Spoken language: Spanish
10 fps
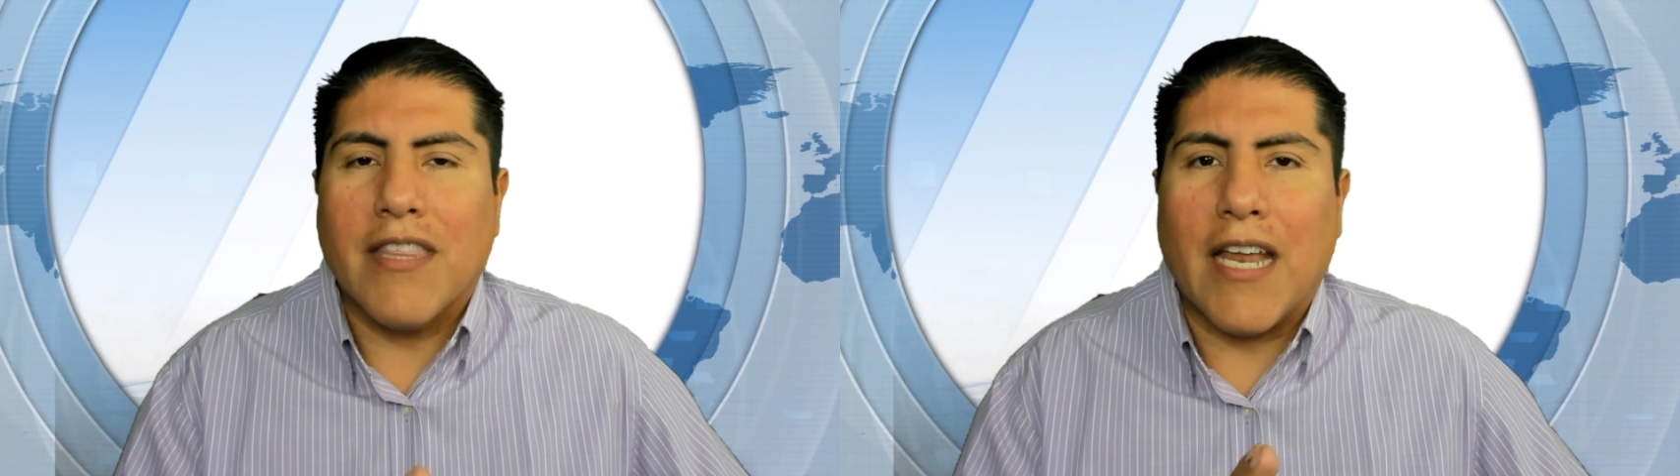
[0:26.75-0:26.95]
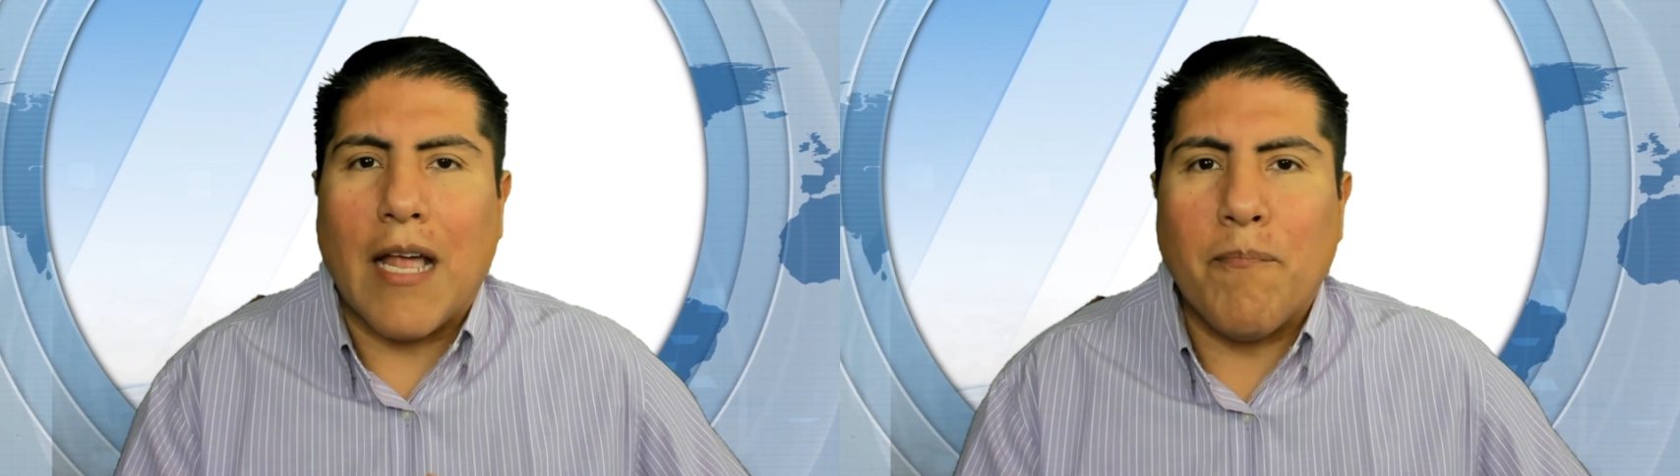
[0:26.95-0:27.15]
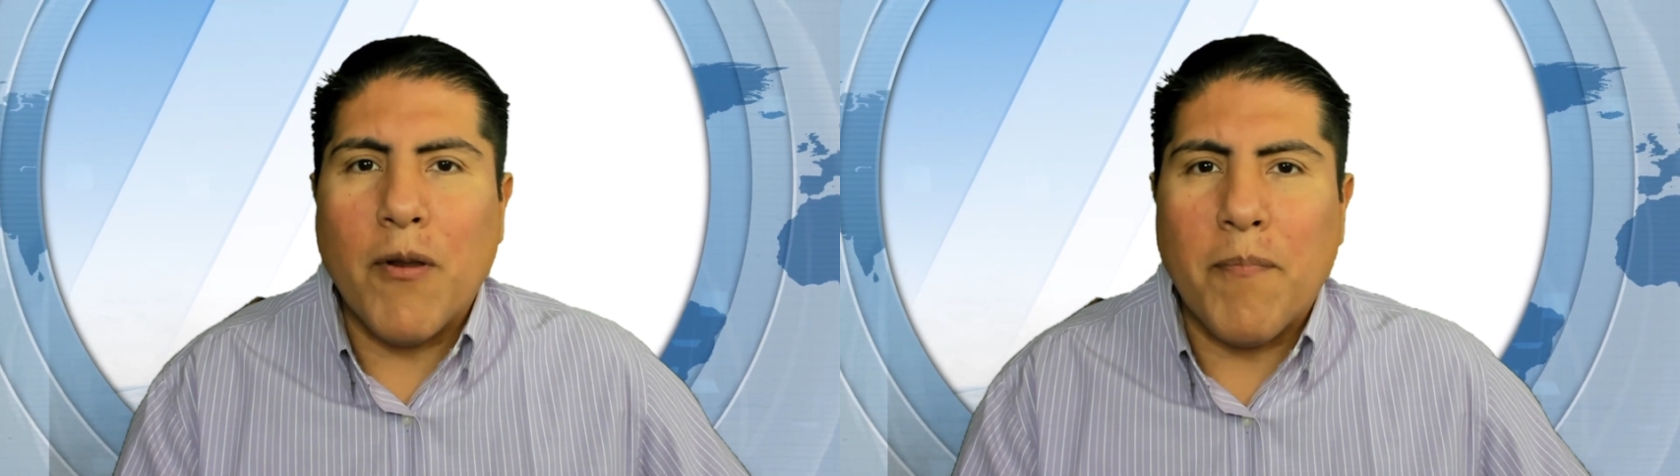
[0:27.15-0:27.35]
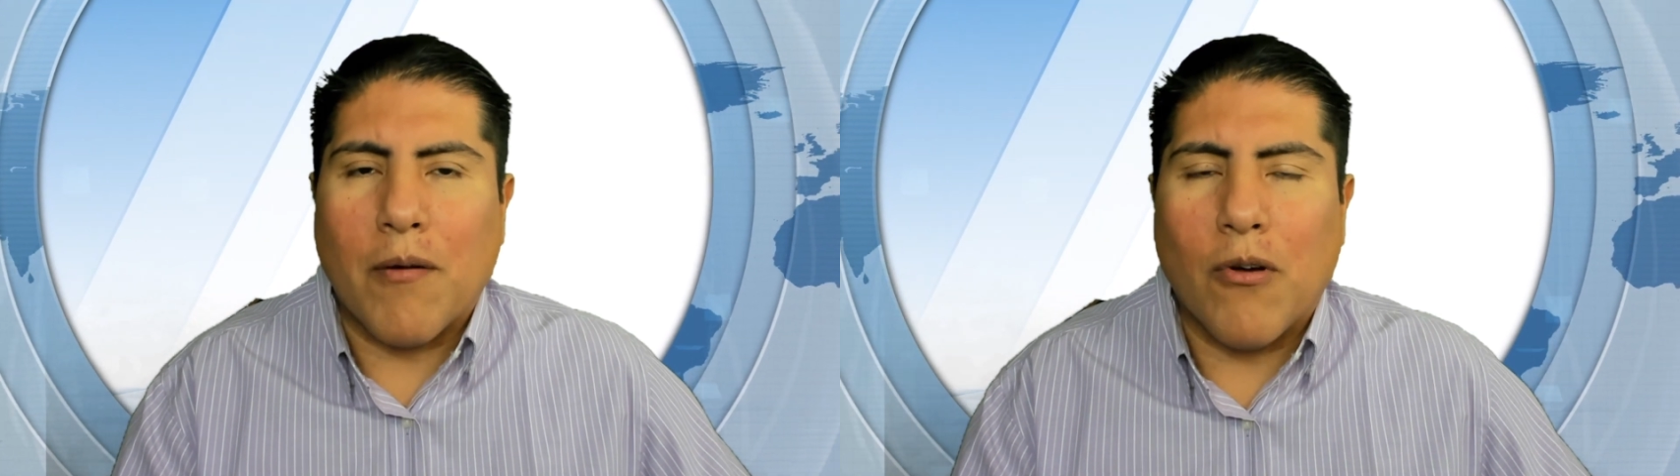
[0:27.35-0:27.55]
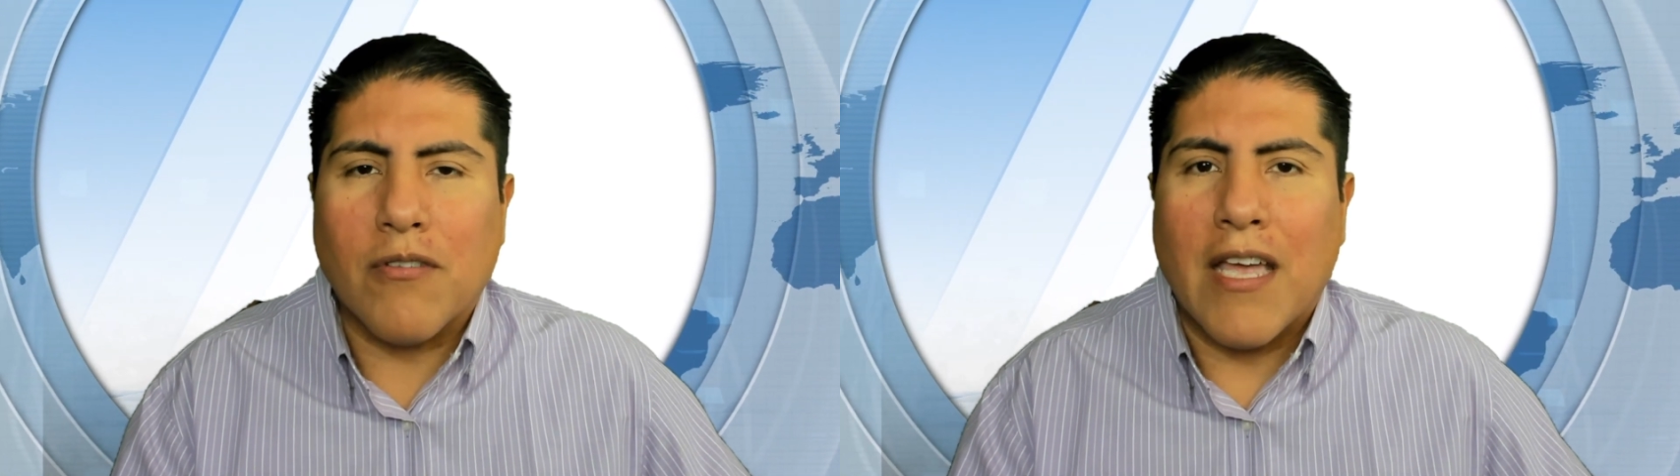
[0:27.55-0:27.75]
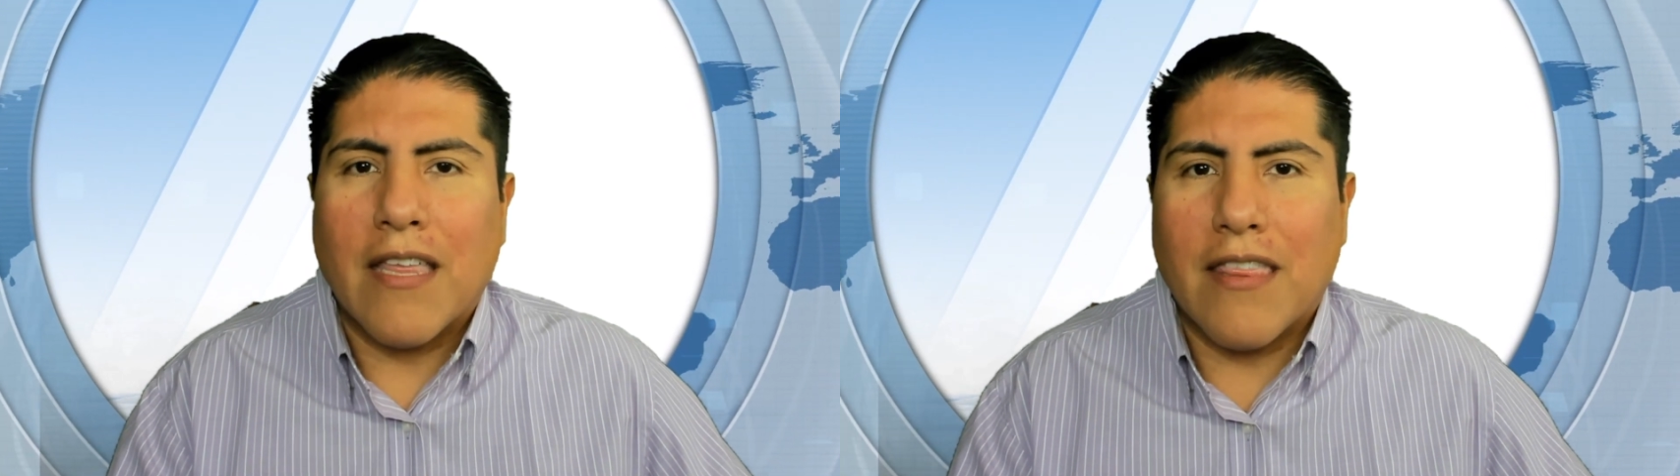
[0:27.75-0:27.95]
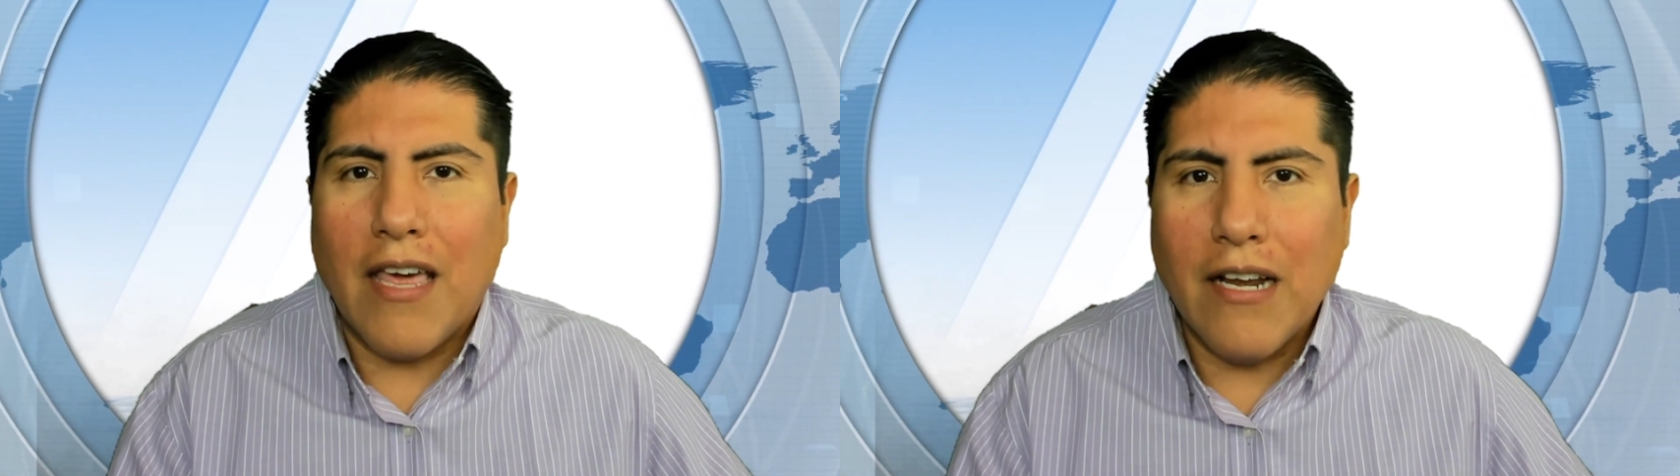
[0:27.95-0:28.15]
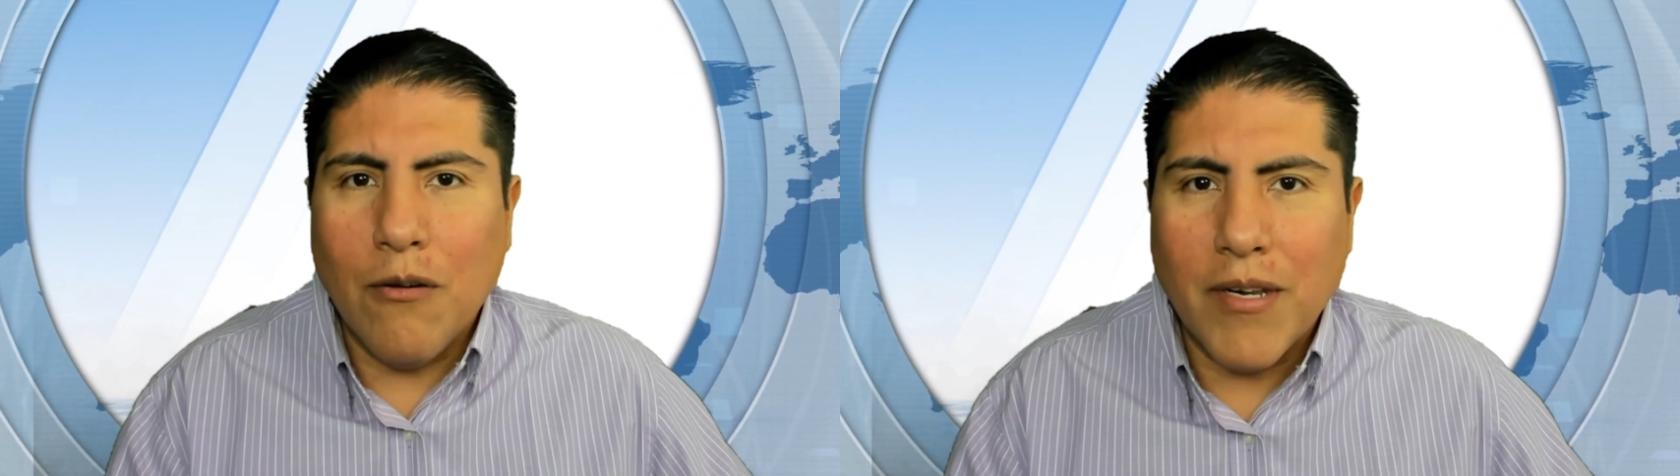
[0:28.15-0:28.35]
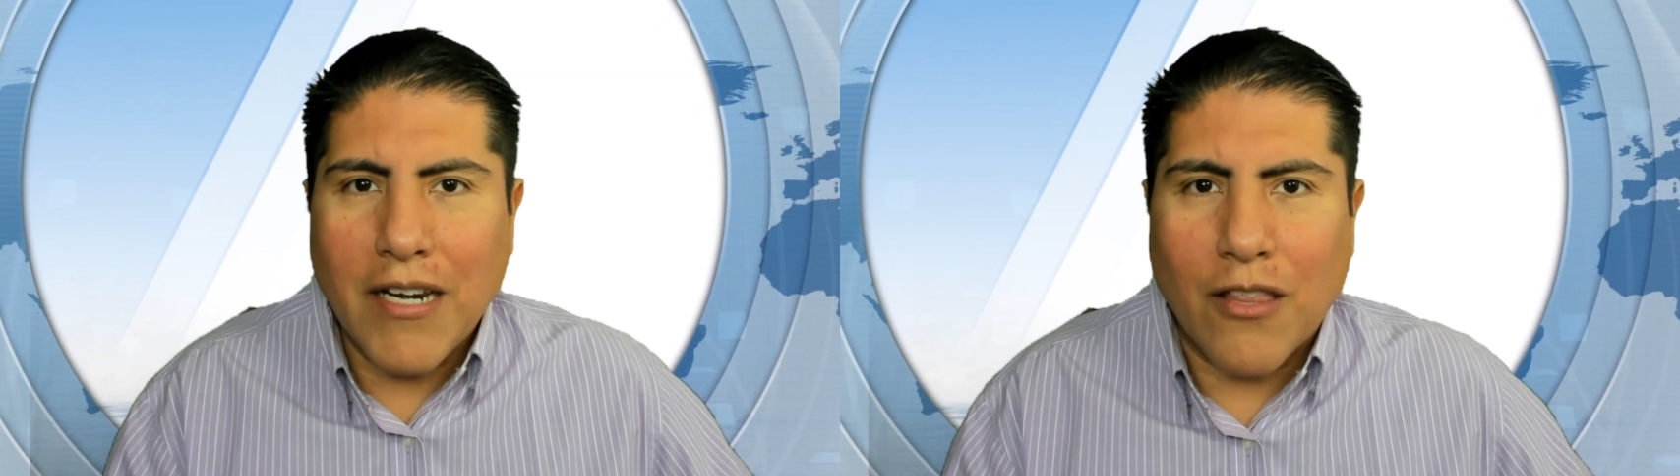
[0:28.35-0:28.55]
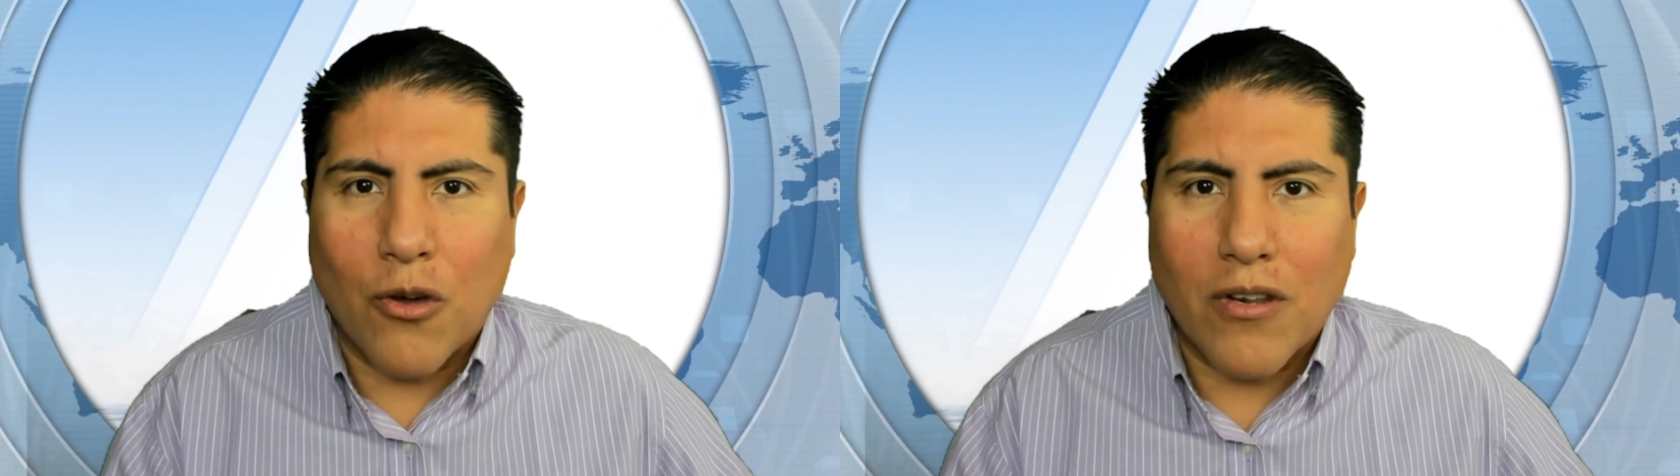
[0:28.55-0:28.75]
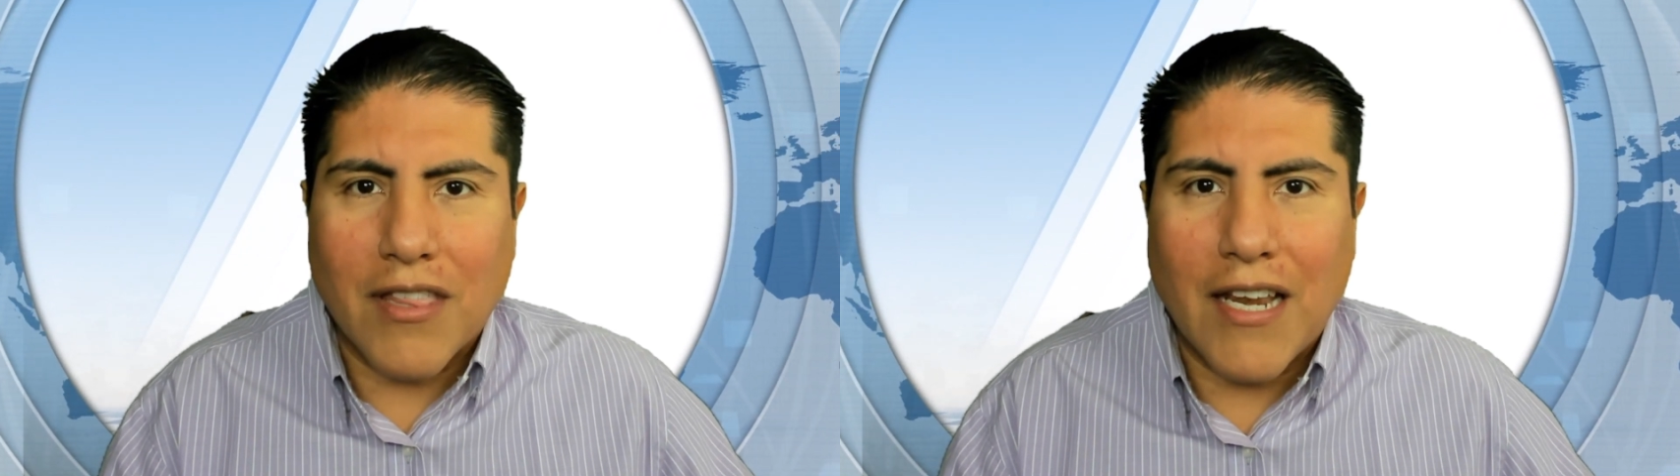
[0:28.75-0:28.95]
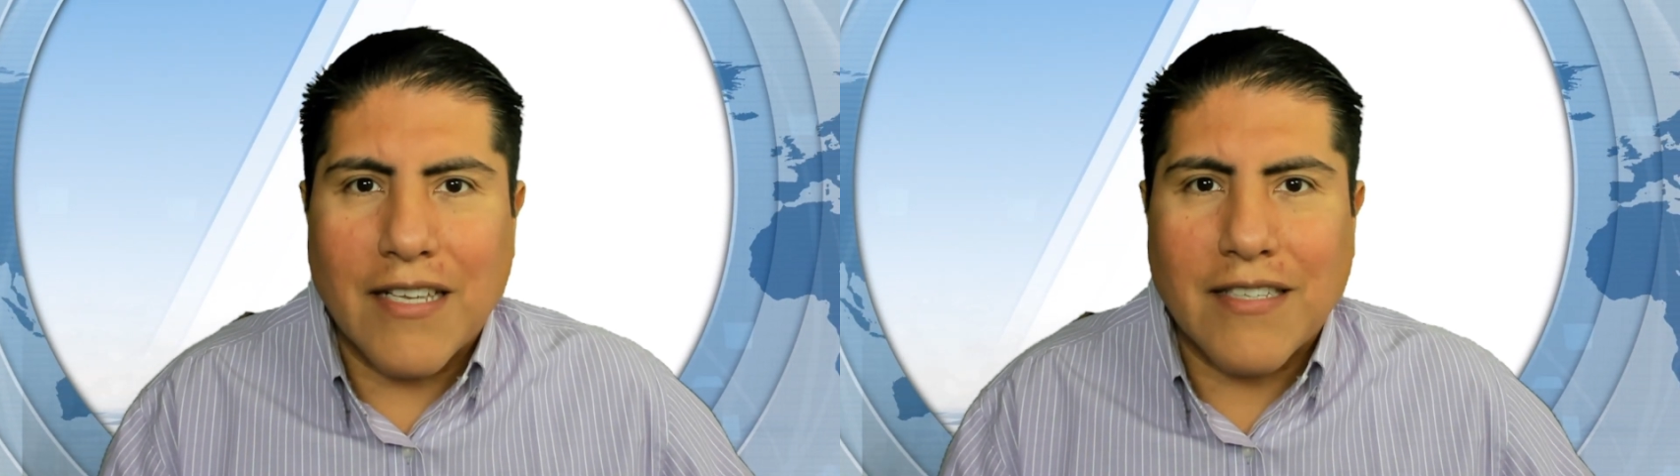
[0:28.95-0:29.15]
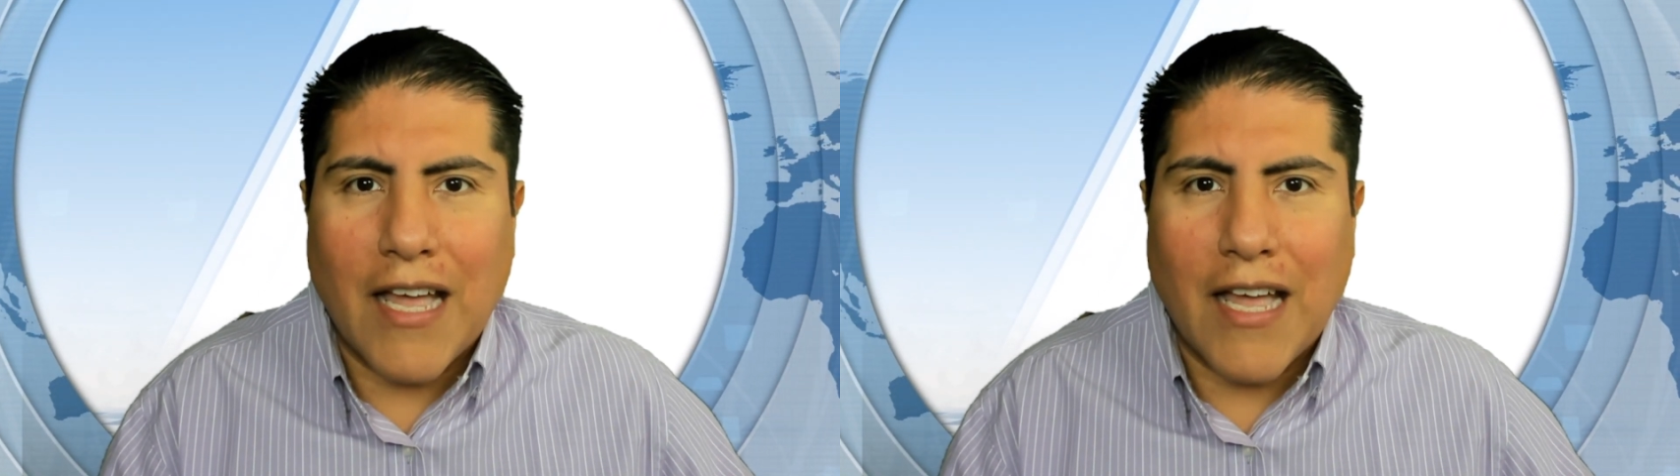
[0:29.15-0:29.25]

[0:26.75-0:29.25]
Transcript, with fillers: de la propia voz del gobernador del